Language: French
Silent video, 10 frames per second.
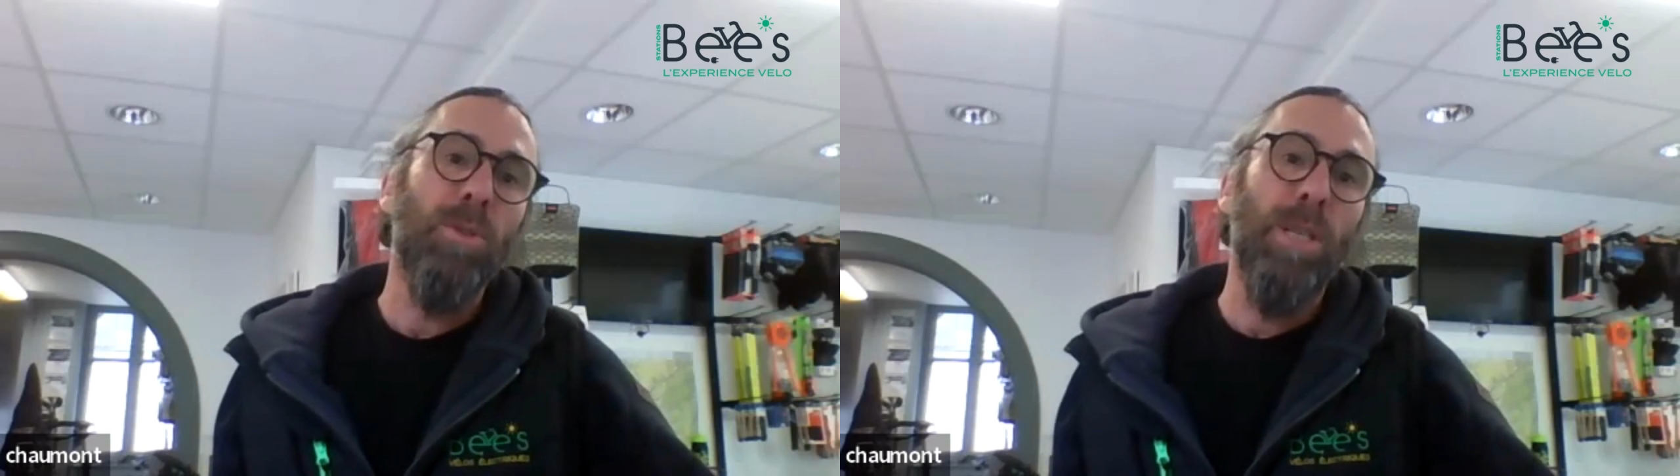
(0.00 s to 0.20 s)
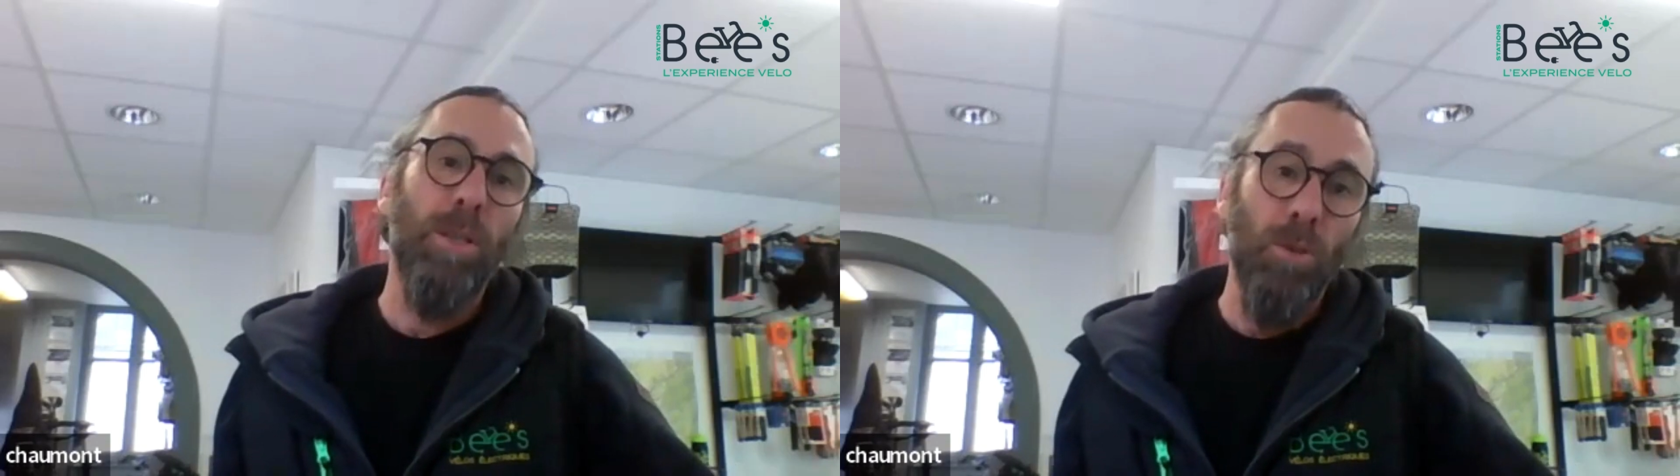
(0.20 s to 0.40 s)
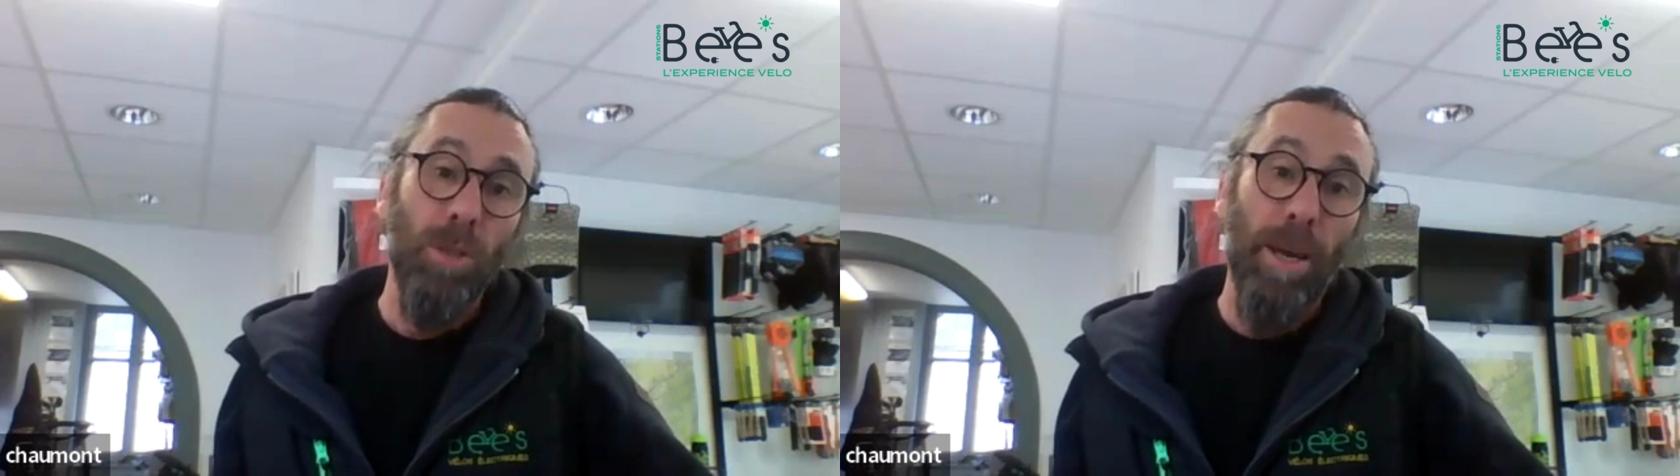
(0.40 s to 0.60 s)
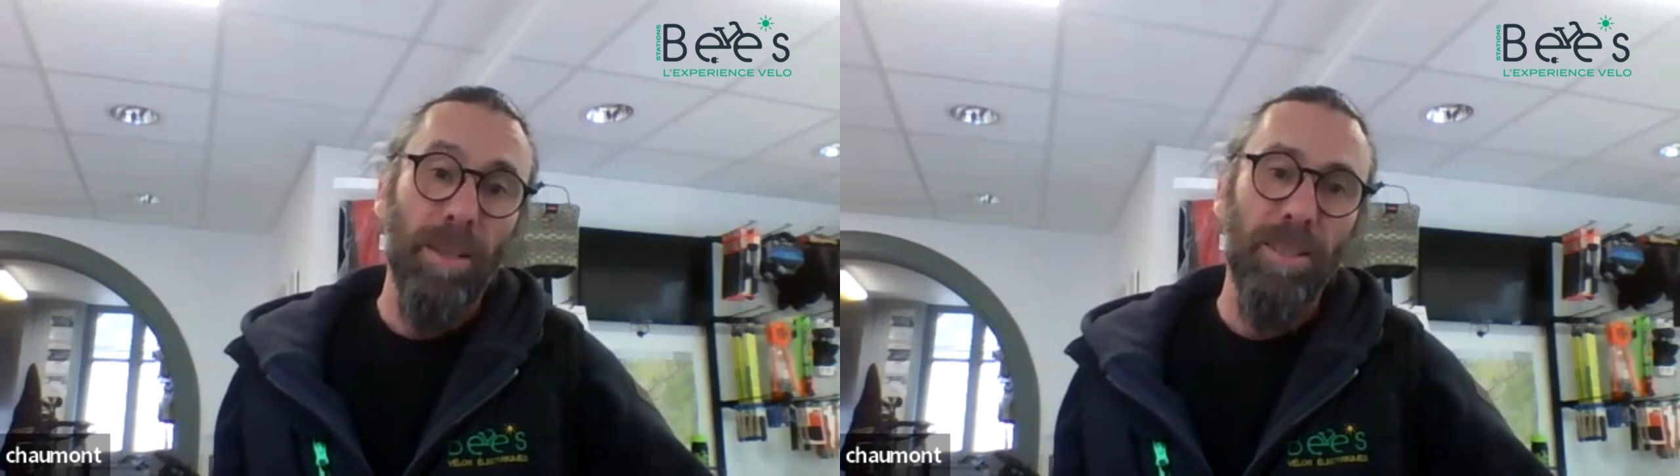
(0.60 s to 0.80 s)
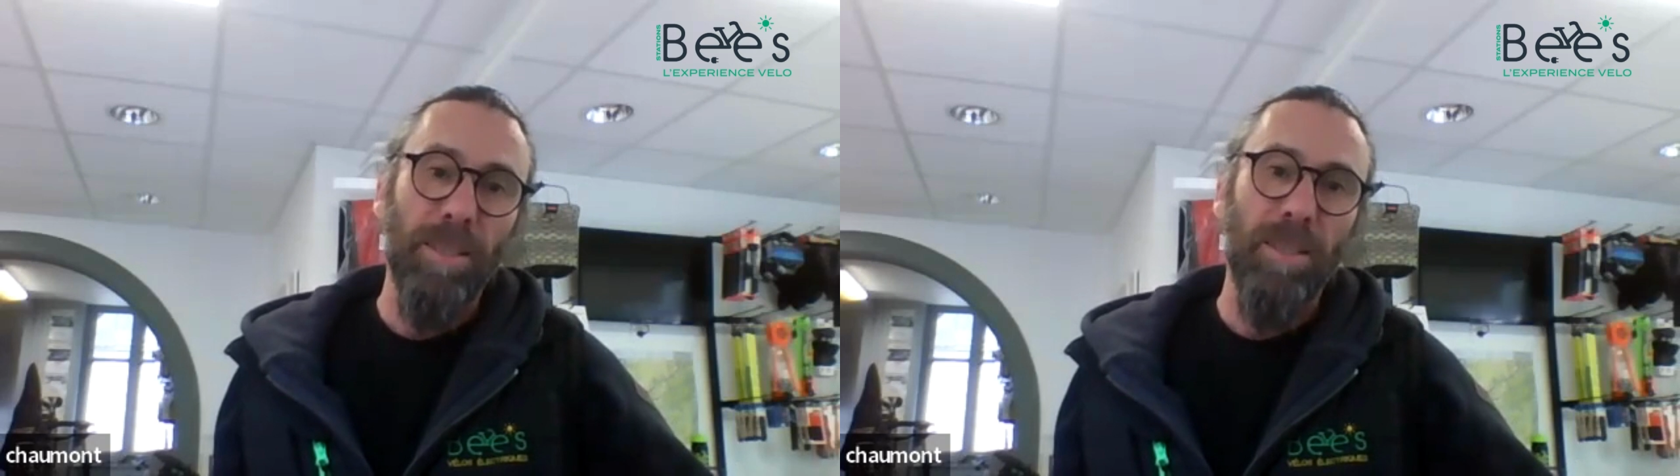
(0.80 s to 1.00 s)
saisonnière
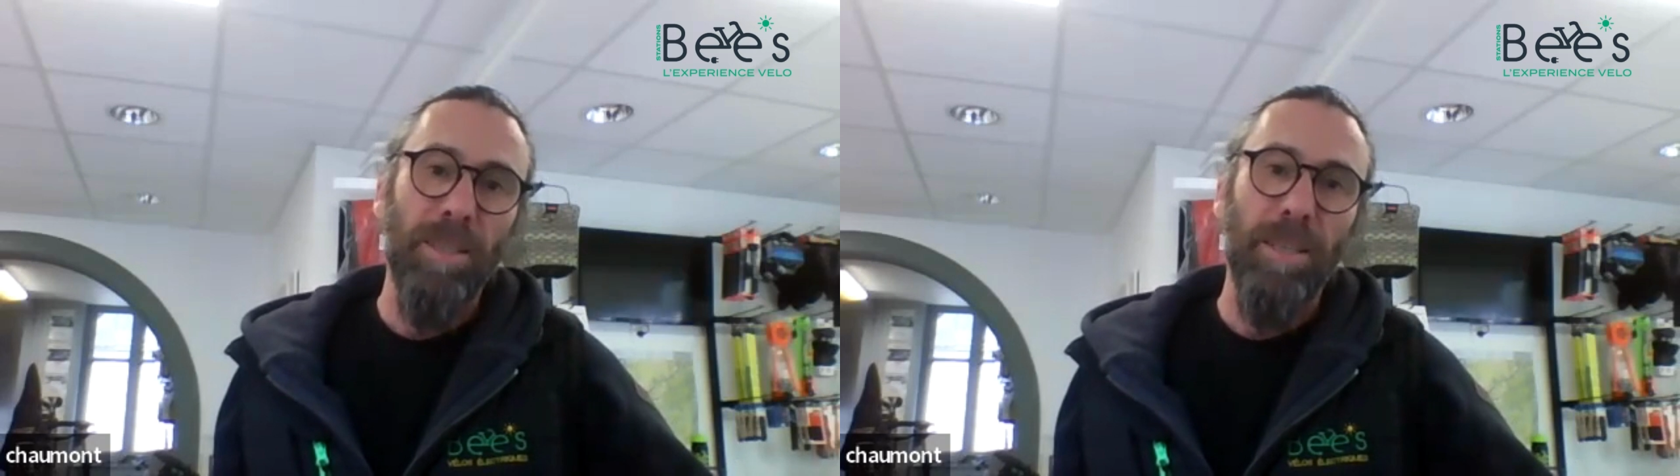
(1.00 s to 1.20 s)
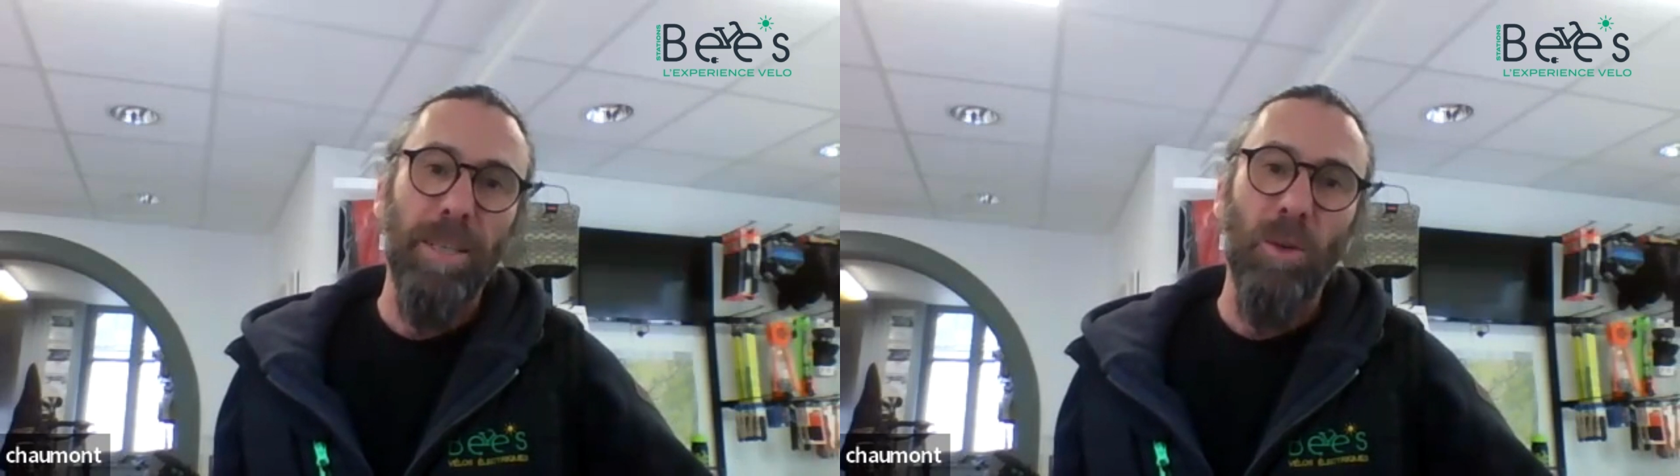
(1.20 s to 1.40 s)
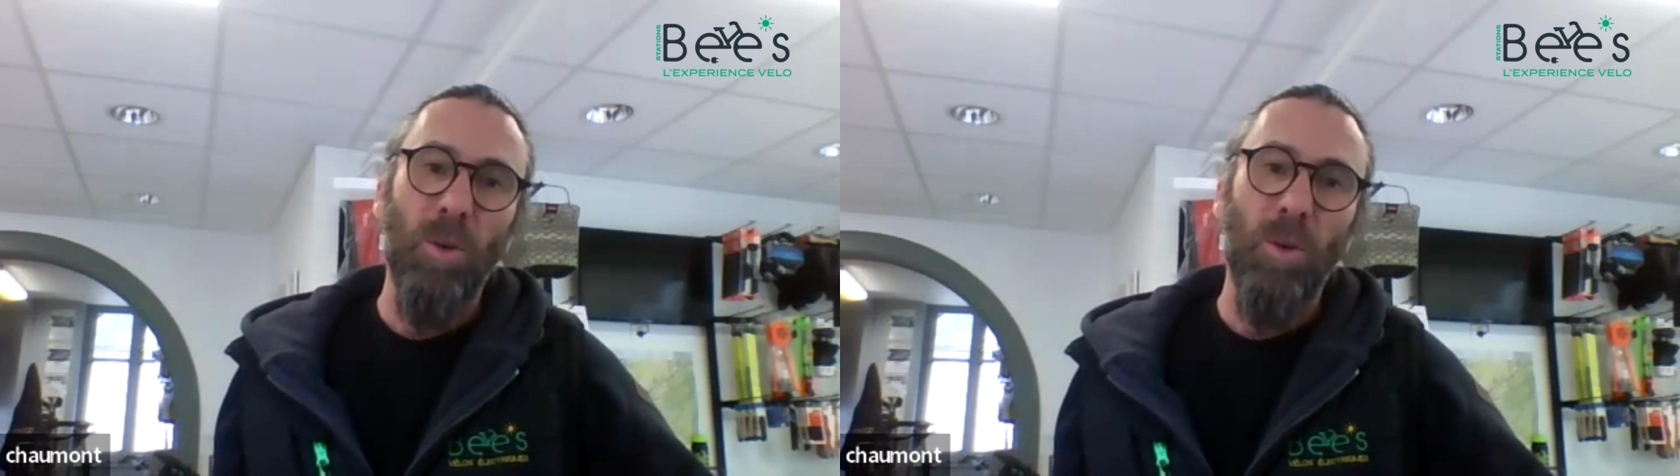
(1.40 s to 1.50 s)
destinée